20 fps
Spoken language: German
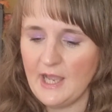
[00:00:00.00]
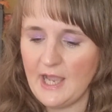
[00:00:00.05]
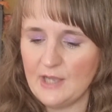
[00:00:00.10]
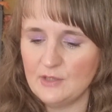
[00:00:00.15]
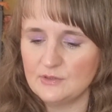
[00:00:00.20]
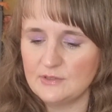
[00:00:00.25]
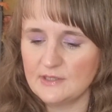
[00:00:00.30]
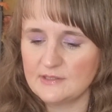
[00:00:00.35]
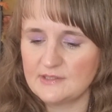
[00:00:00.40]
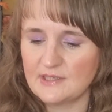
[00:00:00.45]

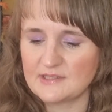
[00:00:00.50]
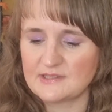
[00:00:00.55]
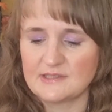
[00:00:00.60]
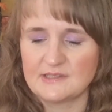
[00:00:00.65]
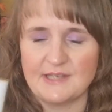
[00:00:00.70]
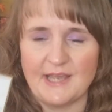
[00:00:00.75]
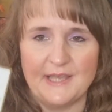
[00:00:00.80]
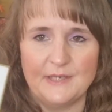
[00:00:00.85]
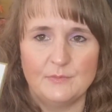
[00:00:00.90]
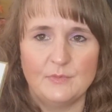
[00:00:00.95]
und das
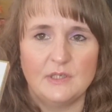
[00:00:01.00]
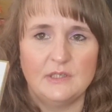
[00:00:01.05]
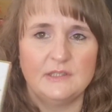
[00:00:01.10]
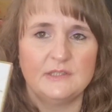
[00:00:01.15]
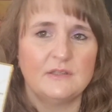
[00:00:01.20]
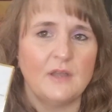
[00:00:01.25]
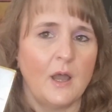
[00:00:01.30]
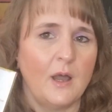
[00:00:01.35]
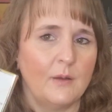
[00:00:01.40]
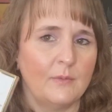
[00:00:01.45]
ist 1
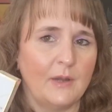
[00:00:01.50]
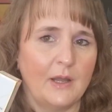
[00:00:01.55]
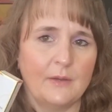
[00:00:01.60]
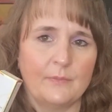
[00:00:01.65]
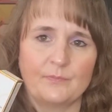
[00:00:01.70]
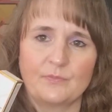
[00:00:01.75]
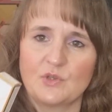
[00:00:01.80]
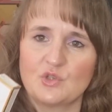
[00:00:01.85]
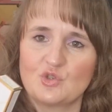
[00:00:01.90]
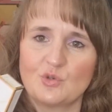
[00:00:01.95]
Milliliter,
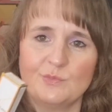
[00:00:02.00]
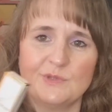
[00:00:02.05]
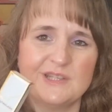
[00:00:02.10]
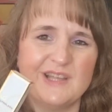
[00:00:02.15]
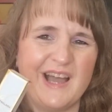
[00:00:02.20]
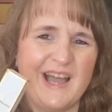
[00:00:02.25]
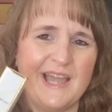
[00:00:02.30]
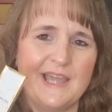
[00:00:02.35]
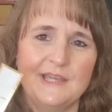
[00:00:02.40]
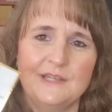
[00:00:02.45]
aber schon
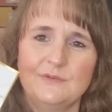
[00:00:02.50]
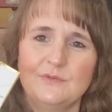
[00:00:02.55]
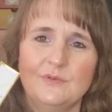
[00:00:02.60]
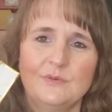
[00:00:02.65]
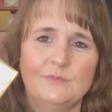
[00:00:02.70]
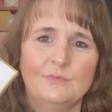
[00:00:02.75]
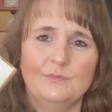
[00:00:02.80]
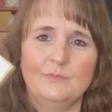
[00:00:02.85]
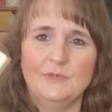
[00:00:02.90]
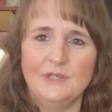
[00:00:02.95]
mit 1
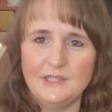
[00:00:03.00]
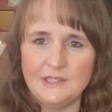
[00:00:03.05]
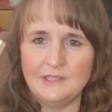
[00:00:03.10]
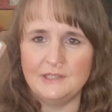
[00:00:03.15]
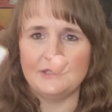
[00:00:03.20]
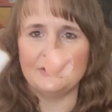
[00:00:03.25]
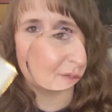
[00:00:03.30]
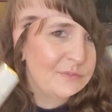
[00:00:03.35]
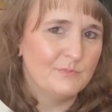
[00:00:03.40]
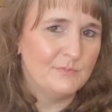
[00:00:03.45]

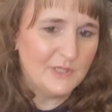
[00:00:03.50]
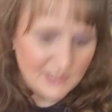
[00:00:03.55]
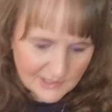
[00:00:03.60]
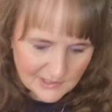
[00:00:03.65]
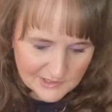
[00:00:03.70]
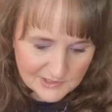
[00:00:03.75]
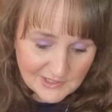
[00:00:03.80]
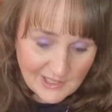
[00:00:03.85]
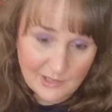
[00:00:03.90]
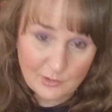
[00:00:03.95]
Milliliter, ein
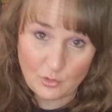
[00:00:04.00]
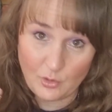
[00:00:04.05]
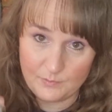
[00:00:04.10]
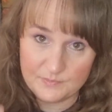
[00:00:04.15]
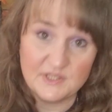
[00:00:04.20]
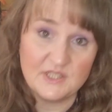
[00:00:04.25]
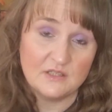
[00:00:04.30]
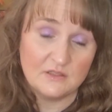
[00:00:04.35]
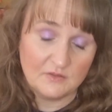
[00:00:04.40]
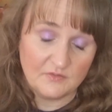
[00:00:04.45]
Milliliter
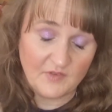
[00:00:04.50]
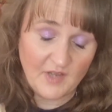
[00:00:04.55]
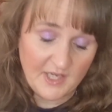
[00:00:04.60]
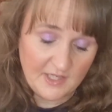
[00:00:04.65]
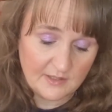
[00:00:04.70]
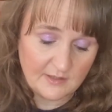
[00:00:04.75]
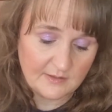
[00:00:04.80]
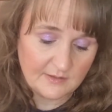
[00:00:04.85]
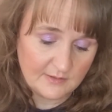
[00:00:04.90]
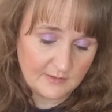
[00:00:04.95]
kommt ihr eine
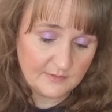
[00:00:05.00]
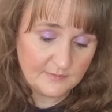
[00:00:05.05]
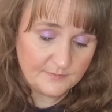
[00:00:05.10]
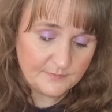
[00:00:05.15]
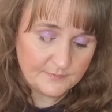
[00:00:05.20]
Weile hin.